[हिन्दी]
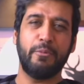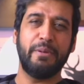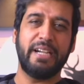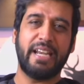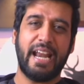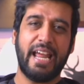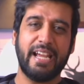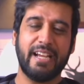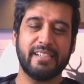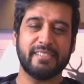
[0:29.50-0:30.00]
भी
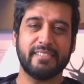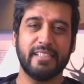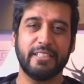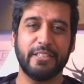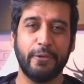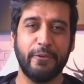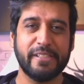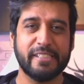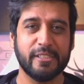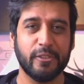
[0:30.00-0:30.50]
ट्राई कर
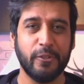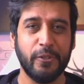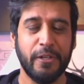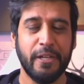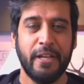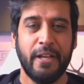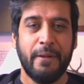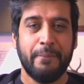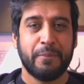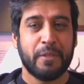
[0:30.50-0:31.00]
सकते हो वैसे तो
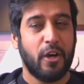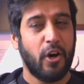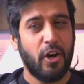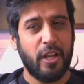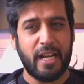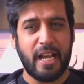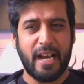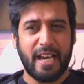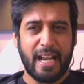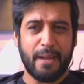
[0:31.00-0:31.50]

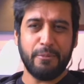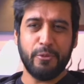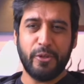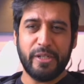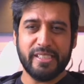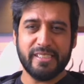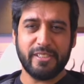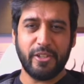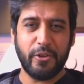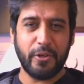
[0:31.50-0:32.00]
और अगर आप
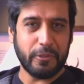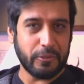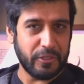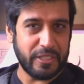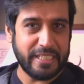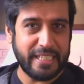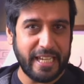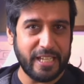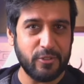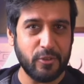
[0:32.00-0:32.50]
नोटिस करोगे तो
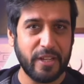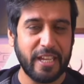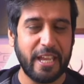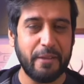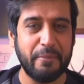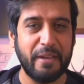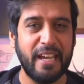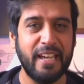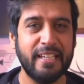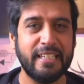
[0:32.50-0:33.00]
ये जो
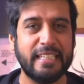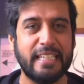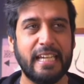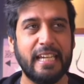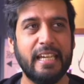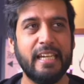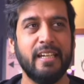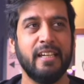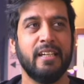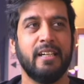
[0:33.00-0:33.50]
गेम है
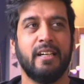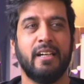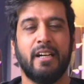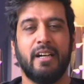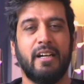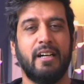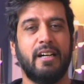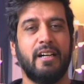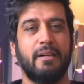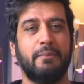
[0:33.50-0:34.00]
ये
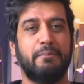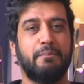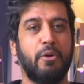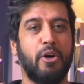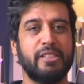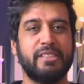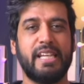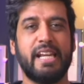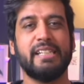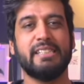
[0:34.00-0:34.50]

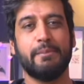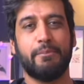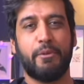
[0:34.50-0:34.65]
बहुत सारे ऐसे